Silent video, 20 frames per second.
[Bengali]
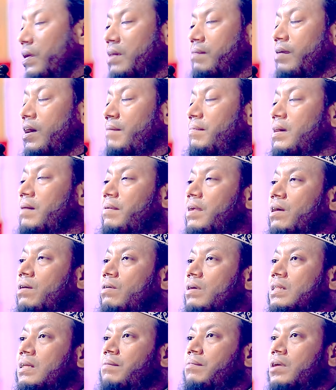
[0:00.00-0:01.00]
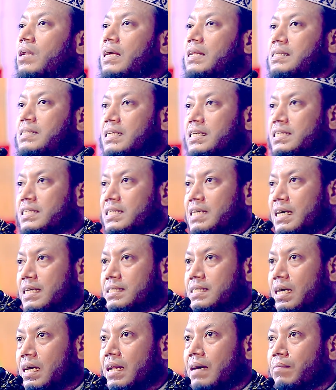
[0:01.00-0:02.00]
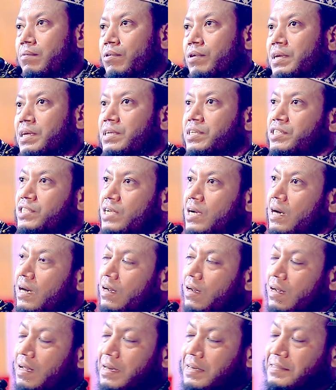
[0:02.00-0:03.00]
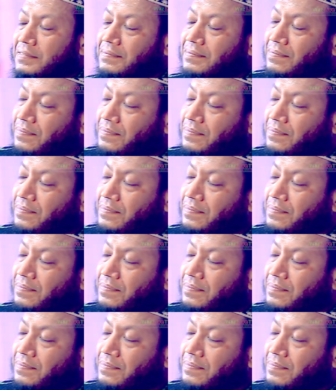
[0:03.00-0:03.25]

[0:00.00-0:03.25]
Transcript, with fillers: ওইভাবে আমরা কথা বলার চেষ্টা চালাবো ইনশাআল্লাহ